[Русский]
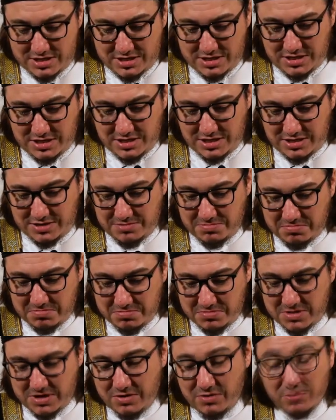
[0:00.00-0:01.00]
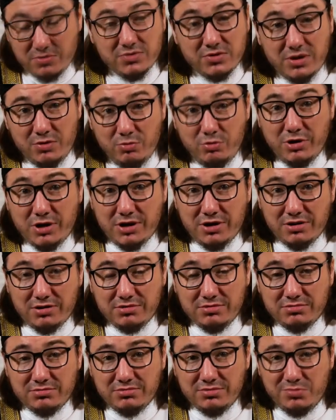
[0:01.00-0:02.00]
И я говорю,
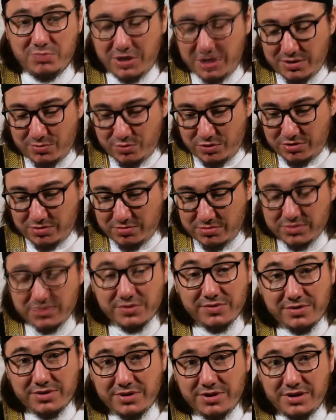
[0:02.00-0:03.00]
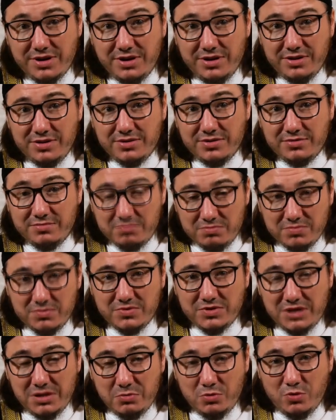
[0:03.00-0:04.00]
Абвакр, брат мой,
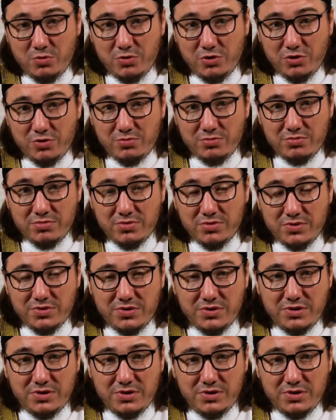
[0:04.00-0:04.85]
все мы умрем,